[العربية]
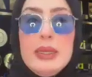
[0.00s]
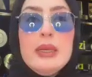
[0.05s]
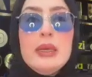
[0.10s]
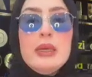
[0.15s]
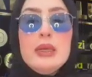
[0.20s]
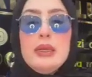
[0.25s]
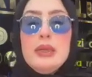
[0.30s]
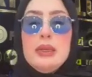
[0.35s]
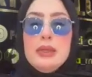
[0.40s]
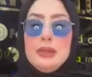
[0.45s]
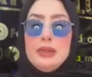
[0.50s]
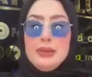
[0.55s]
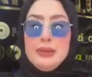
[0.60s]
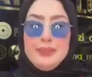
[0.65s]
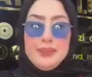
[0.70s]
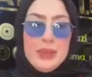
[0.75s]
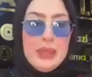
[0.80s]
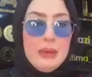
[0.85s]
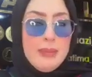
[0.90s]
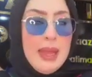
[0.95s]

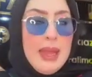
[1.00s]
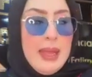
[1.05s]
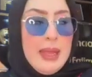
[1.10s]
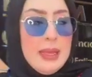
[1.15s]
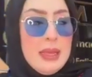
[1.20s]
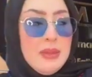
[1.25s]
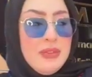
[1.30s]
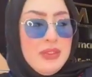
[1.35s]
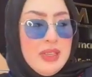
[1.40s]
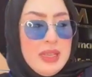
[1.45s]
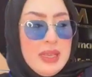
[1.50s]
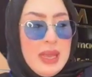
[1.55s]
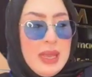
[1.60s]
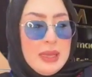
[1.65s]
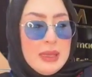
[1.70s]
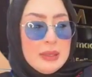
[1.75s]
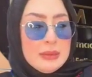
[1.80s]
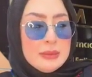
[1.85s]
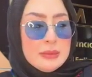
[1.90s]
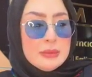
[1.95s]
على المحل فين
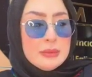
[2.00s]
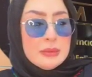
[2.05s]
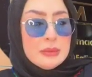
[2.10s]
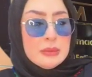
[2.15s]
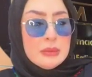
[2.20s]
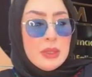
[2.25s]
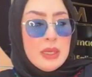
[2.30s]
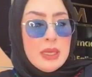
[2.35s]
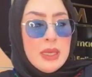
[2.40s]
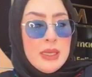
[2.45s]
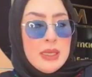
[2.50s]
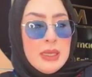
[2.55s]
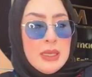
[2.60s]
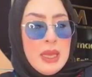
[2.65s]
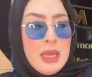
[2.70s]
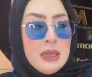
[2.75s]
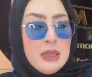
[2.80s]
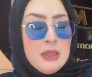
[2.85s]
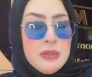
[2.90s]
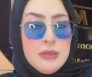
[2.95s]
كاين حنا
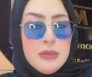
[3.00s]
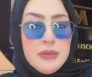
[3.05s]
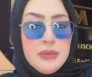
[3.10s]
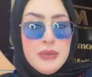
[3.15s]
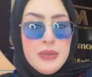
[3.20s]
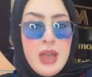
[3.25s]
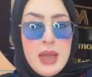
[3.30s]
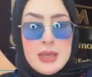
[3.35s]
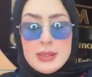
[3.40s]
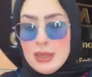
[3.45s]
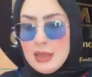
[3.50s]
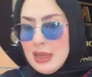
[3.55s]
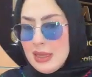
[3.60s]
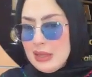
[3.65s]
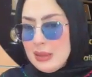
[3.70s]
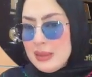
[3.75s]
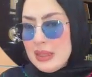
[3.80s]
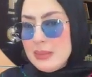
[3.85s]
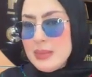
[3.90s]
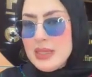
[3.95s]
كاينين في كازا
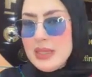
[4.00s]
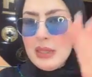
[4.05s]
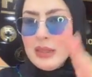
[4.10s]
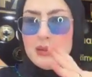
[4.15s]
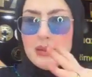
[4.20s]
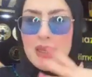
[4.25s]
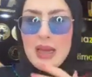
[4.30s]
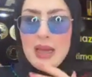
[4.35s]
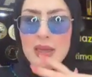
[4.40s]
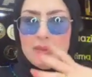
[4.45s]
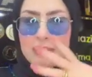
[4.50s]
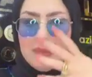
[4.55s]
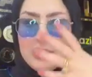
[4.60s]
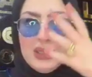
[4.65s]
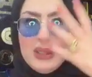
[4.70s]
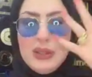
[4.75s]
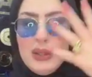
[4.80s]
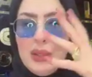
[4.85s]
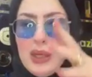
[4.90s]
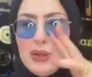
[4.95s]
هذا بعدا مزيان كالم
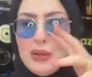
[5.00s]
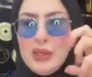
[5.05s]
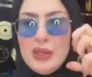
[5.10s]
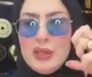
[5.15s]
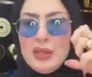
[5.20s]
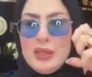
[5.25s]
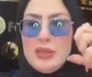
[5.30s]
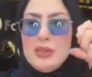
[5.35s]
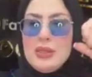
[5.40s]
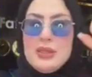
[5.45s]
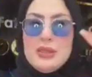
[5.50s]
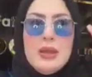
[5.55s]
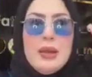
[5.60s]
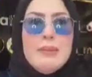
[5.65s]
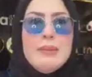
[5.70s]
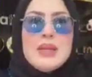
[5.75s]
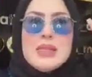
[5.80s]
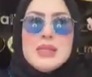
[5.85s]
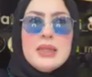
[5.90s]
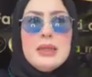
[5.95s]
داك الضو الاخر آه،
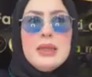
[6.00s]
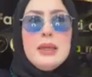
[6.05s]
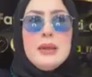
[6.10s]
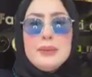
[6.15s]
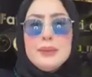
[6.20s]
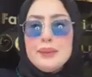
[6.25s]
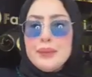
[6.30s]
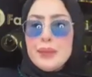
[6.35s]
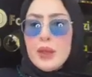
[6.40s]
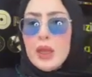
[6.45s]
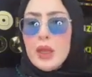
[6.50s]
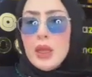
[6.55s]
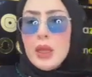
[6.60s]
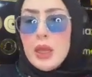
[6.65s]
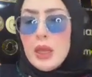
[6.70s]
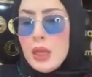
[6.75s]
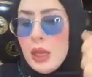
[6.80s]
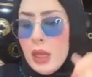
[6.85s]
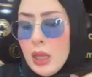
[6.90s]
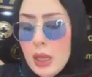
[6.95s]
برزطني
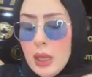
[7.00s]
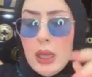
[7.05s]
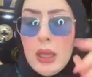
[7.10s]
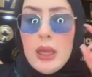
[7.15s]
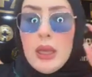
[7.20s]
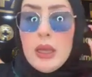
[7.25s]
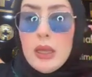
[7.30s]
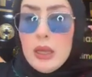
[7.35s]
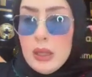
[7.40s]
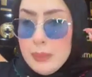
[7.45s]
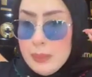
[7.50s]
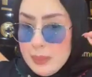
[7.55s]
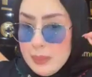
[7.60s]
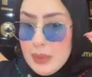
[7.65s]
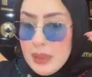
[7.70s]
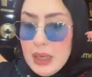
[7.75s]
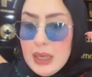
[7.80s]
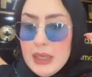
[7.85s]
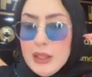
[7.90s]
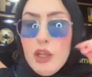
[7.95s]
أه
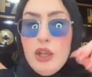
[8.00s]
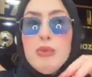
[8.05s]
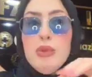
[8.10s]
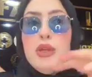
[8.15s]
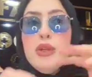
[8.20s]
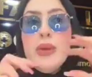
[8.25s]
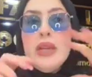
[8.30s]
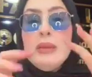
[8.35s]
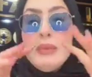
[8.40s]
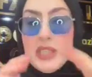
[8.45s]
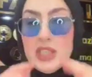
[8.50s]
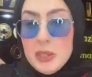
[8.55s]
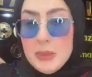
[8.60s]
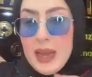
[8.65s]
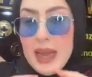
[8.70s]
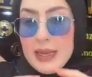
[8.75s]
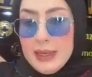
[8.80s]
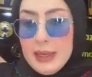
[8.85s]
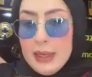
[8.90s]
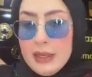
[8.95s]
انا نعطيكم العنوان باش
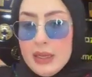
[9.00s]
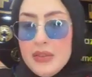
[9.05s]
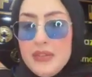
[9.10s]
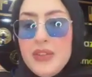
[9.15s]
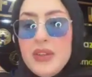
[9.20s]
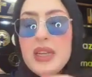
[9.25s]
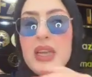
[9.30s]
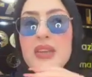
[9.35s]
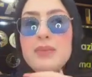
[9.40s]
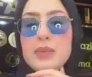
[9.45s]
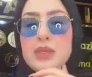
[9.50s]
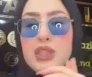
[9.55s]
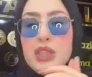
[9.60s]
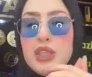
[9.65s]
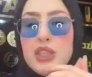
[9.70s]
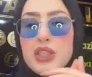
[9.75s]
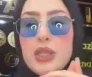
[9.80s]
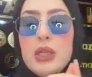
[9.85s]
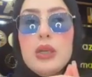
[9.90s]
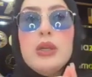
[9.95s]
يبقى ليا هنا في اللايف
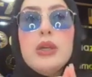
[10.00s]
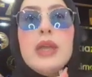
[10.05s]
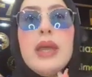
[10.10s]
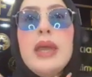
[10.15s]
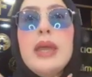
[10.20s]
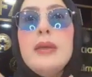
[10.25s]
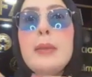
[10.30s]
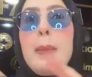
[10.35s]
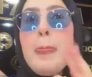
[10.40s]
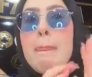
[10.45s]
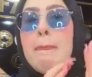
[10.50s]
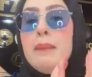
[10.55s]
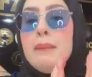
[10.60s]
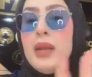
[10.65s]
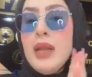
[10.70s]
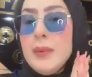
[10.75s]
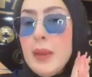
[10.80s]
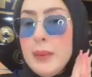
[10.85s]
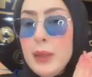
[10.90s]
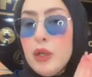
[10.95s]
مسجل اوكي
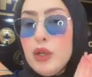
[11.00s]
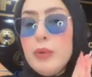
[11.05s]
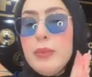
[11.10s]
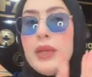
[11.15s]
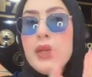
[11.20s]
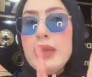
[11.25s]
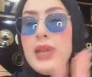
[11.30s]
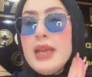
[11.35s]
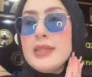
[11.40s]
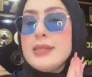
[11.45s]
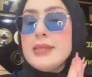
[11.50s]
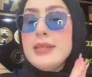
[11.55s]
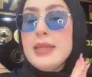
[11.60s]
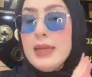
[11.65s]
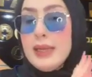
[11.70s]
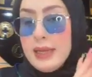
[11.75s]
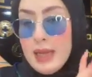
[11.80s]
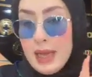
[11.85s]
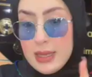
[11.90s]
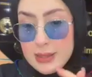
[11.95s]
مرحبا بكم الناس
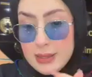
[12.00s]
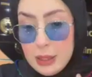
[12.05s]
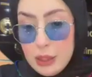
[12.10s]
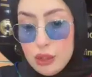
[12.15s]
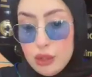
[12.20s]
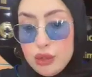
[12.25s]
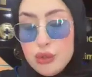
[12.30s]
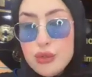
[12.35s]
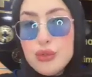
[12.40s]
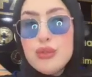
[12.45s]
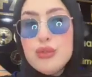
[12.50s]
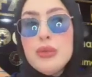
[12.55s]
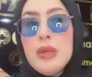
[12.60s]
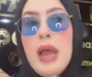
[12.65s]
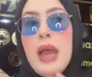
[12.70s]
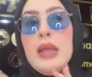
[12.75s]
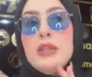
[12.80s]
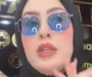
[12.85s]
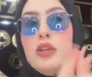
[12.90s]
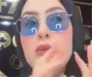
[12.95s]
ديال كازا انا
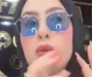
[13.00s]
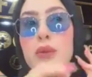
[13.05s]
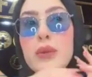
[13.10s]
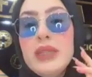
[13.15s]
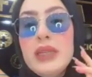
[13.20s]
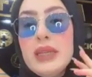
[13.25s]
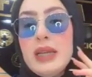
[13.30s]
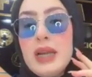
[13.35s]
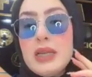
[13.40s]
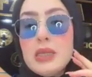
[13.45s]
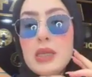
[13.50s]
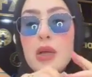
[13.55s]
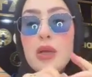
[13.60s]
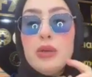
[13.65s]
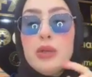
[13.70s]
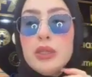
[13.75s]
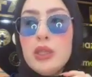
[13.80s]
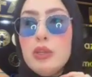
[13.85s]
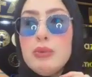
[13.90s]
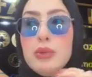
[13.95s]
نعطيكم العنوان ديال كازا
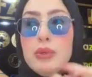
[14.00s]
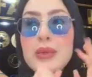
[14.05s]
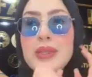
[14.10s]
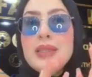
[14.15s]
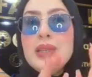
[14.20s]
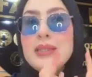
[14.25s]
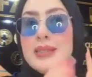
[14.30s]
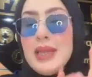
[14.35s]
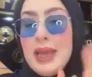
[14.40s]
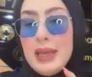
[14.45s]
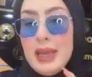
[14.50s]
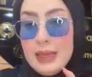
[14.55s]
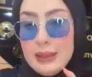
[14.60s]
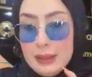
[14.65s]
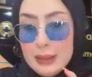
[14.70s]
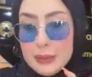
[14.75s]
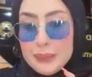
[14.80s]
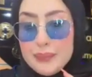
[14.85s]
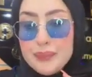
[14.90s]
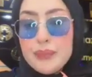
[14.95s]
ونعطيكم العنوان ديال
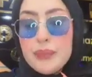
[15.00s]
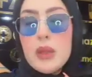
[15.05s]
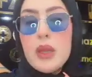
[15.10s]
اكادير